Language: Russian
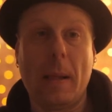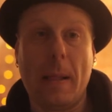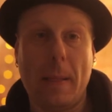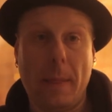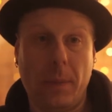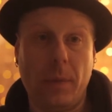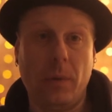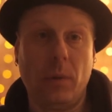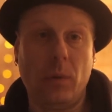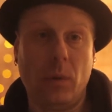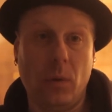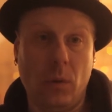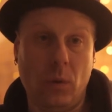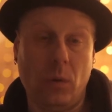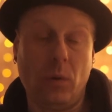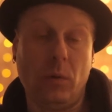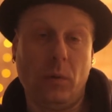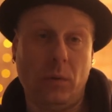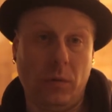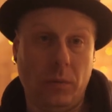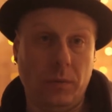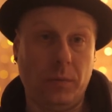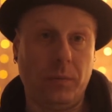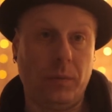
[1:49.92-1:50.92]

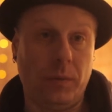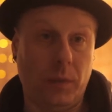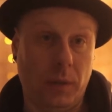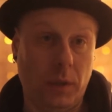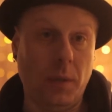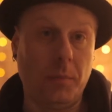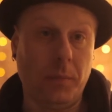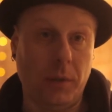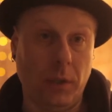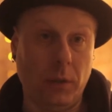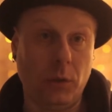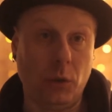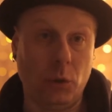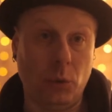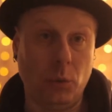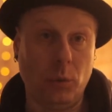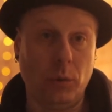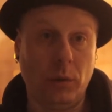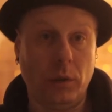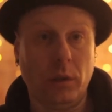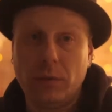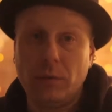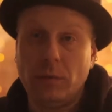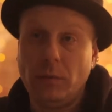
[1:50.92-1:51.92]
то сам
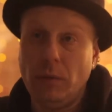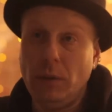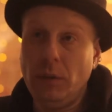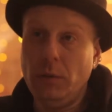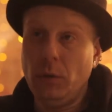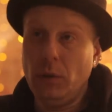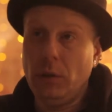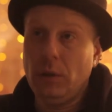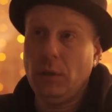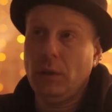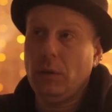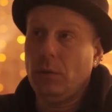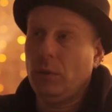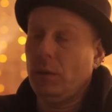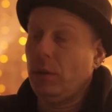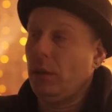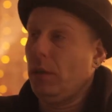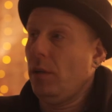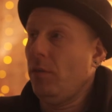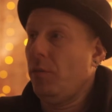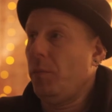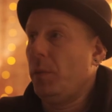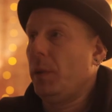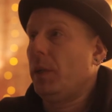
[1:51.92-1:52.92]
танцуй. И вот так вот
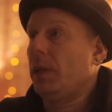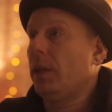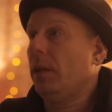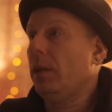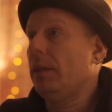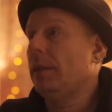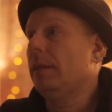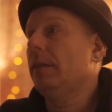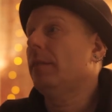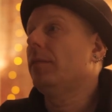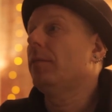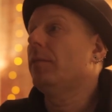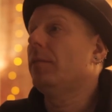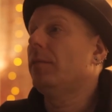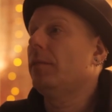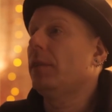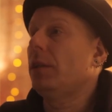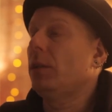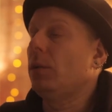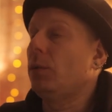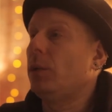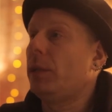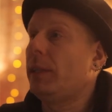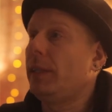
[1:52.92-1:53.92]
я вписался в
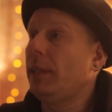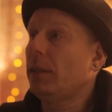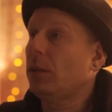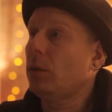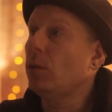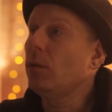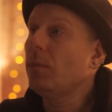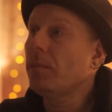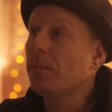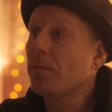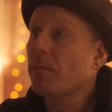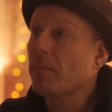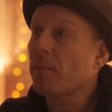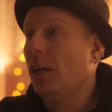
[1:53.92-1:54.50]
эту секту